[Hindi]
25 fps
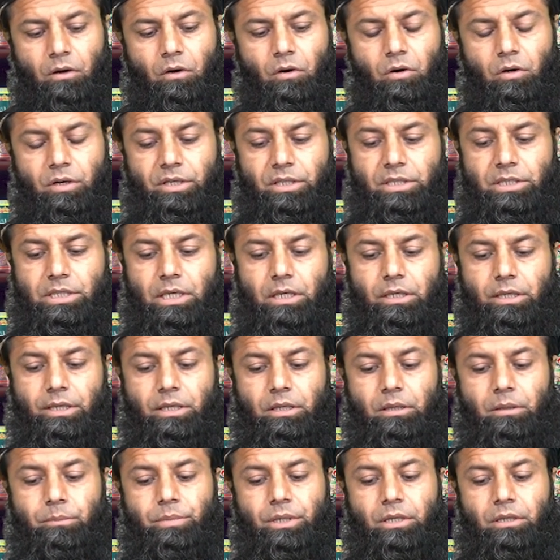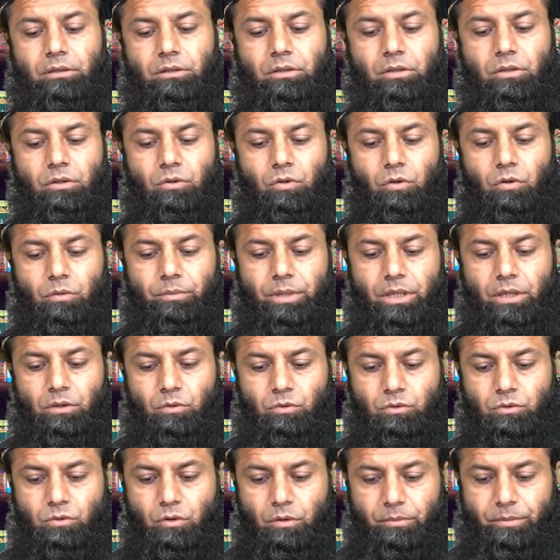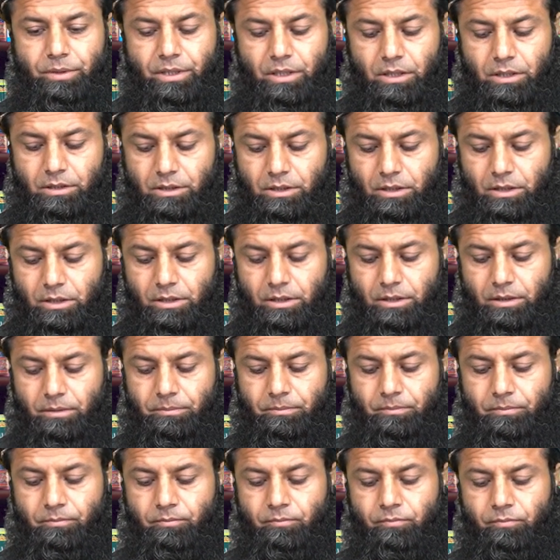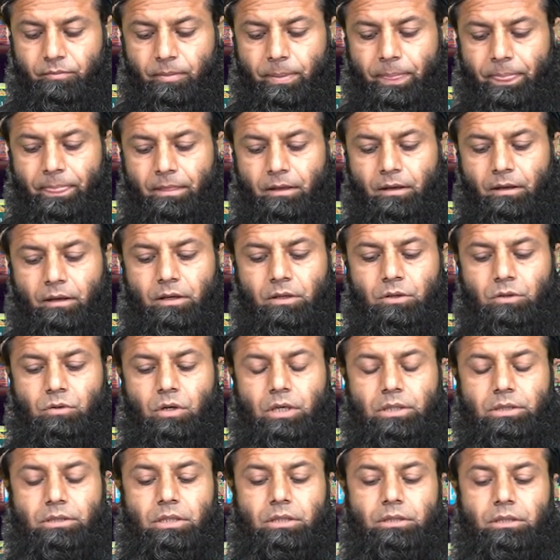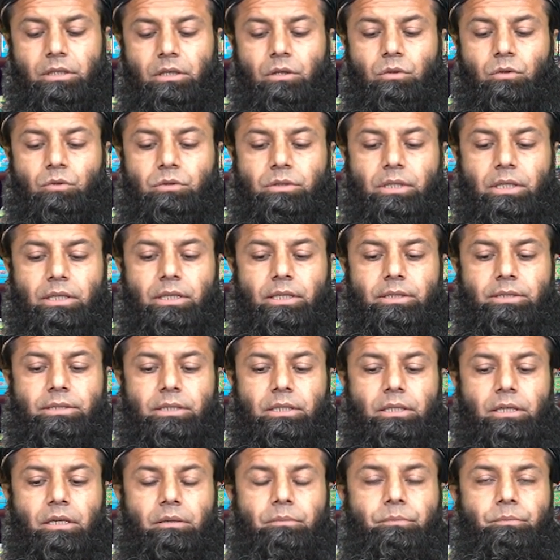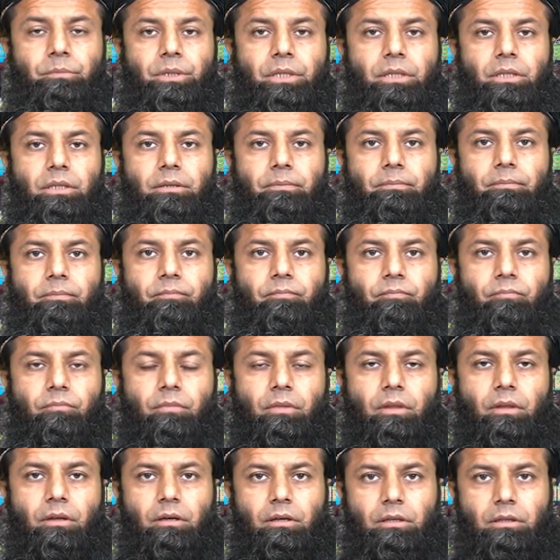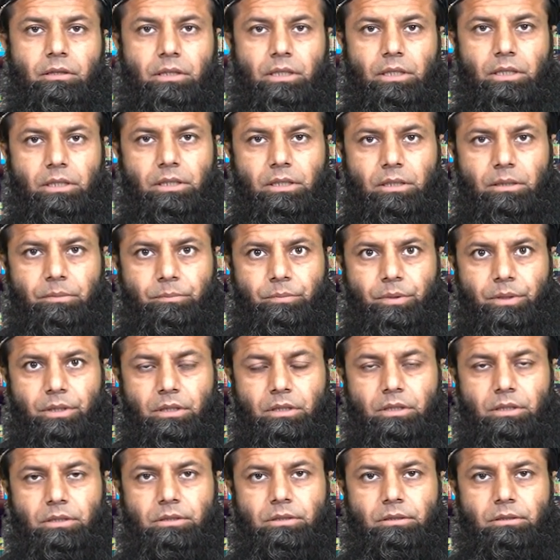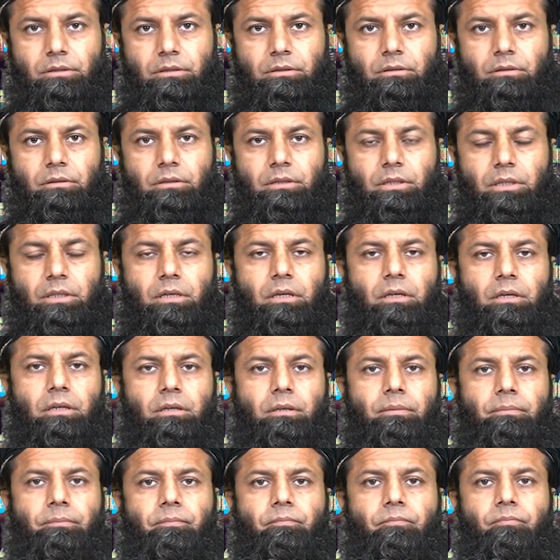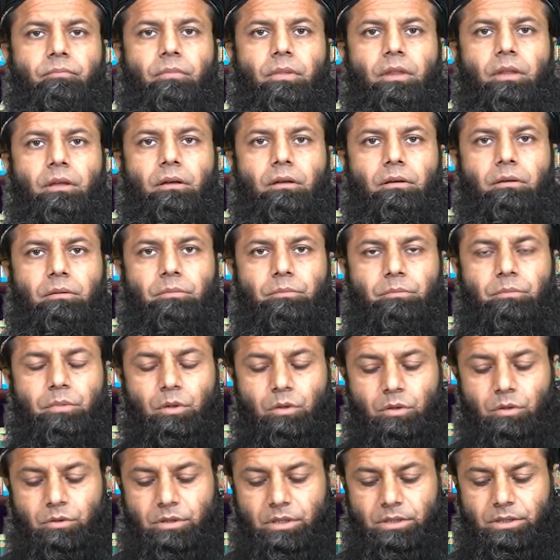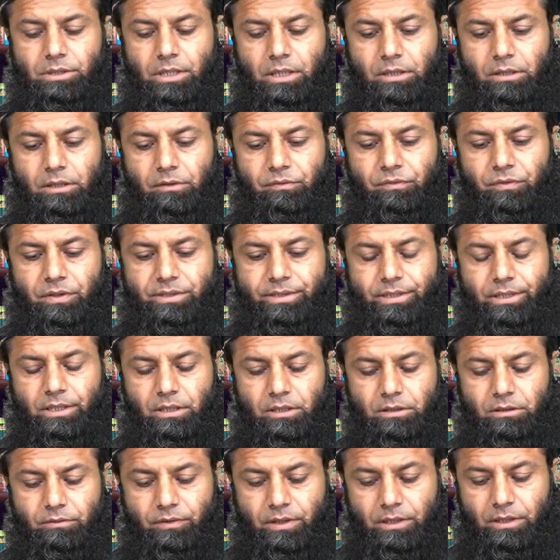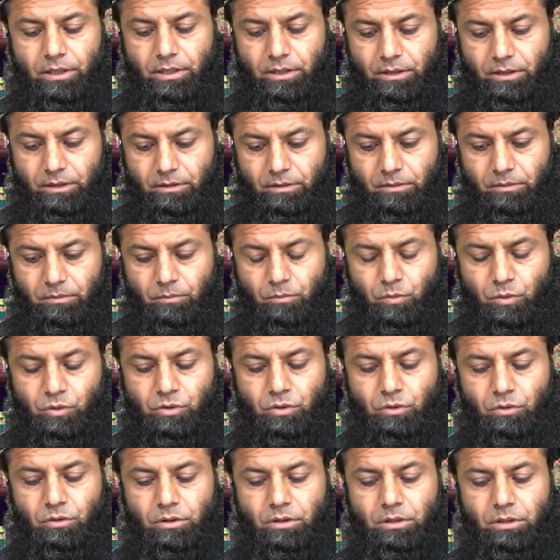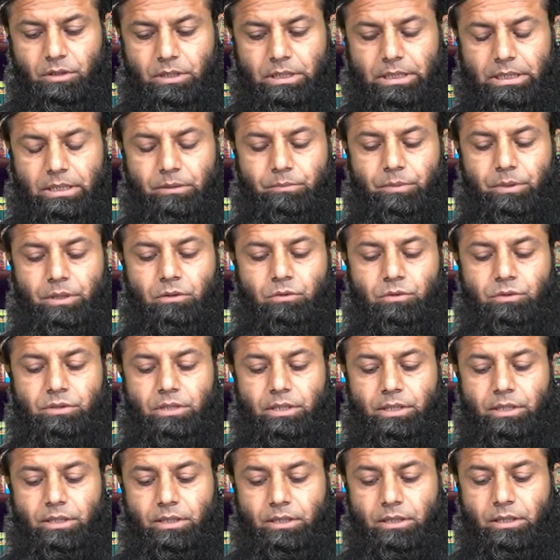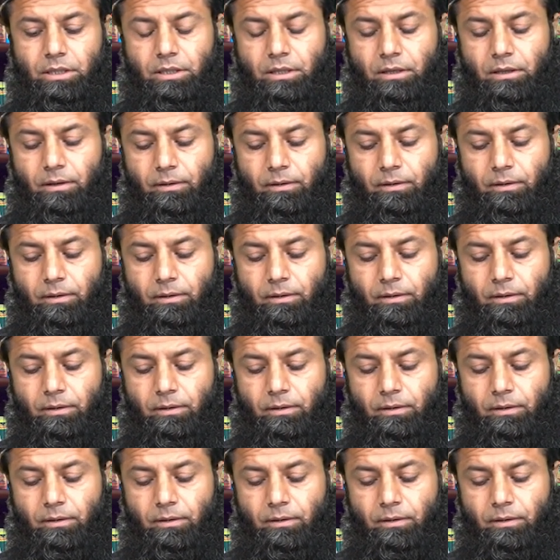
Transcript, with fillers: और निशान इबरत कौम लूत को बना दिया गया तो हज़रत लूत आसमाम भी दीगर अम्बिया के तरह बहुत ही ज़्यादा फजीलत वाले बुज़ुर्ग नबी गुज़रे हैं